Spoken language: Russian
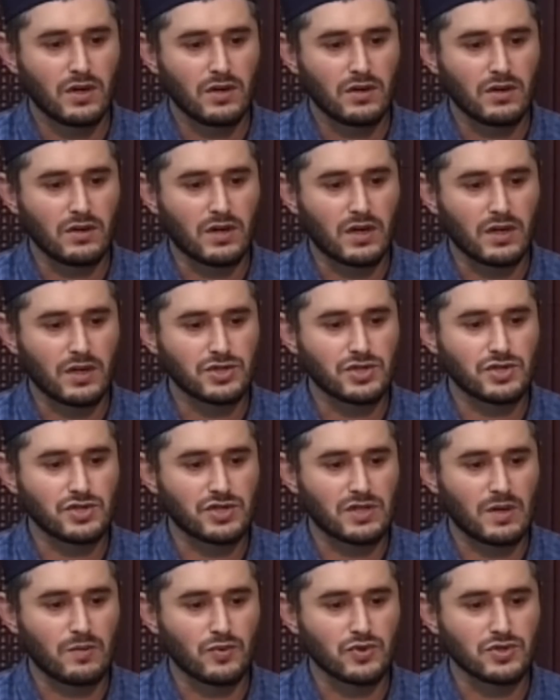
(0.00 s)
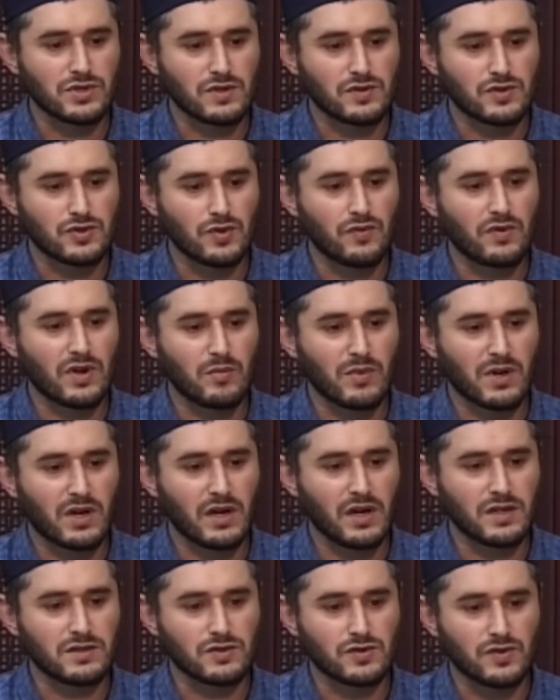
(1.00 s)
И, конечно же, нам нужно все время
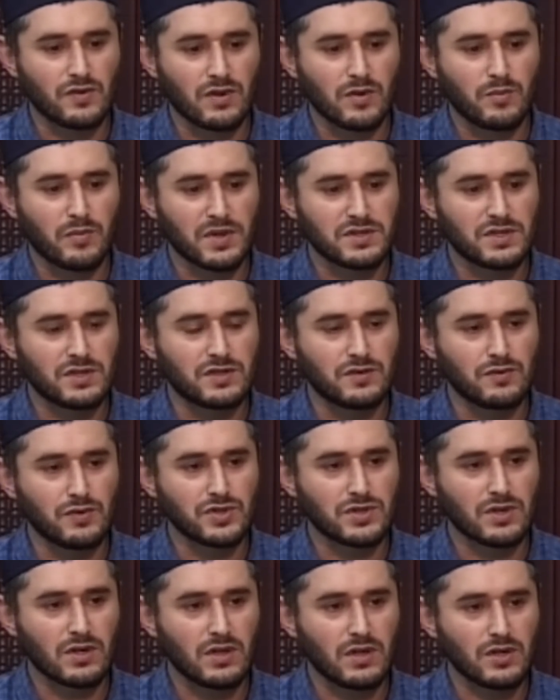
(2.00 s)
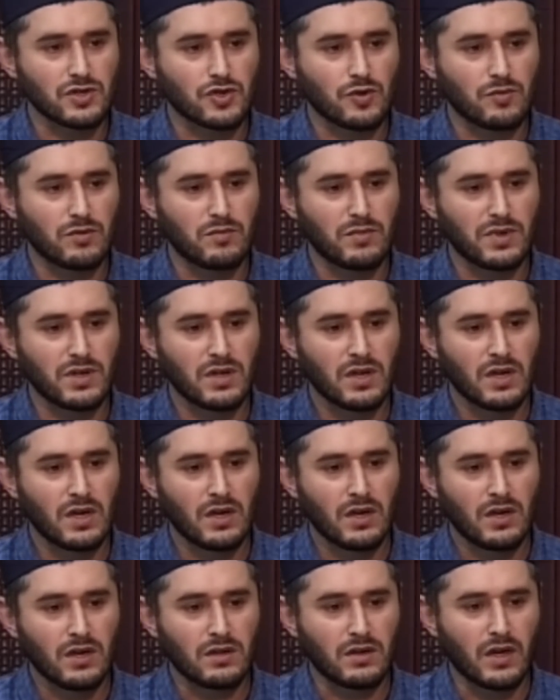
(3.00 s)
каяться, все время просить Всевышний Аллах, чтобы мы
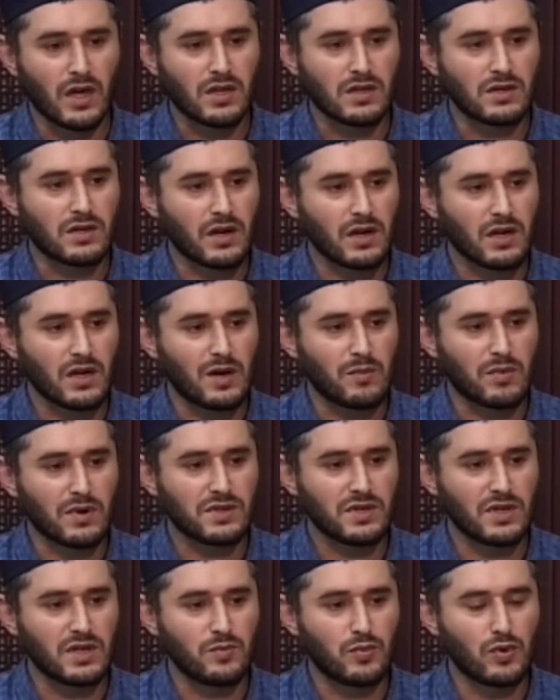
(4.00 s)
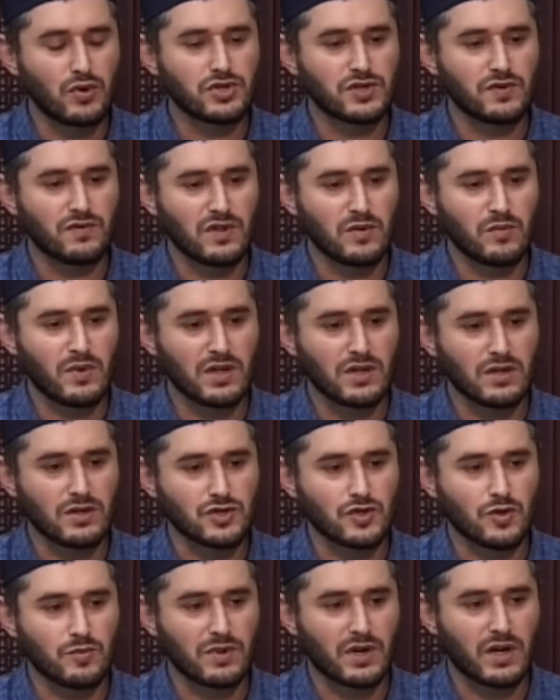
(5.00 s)
на этот грех обратили больше внимания и
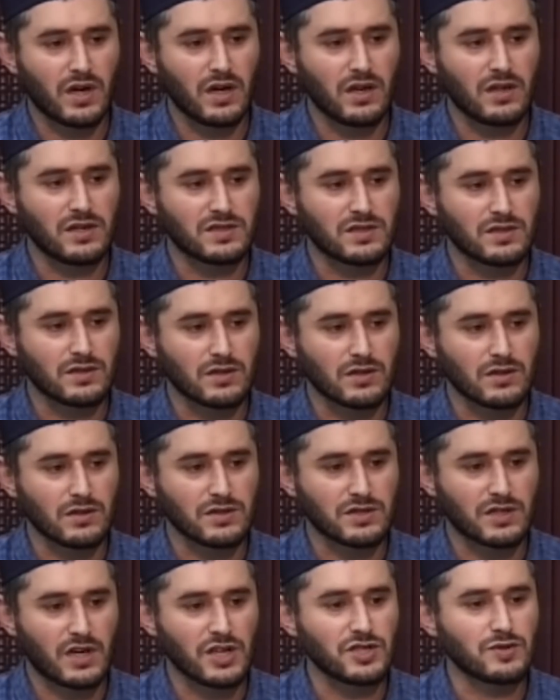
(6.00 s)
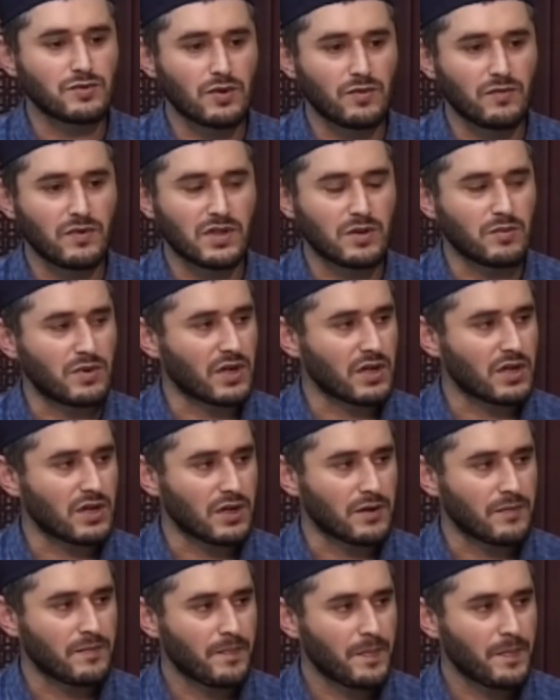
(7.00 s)
чтобы каялись э, с каждым днем в этом грехе.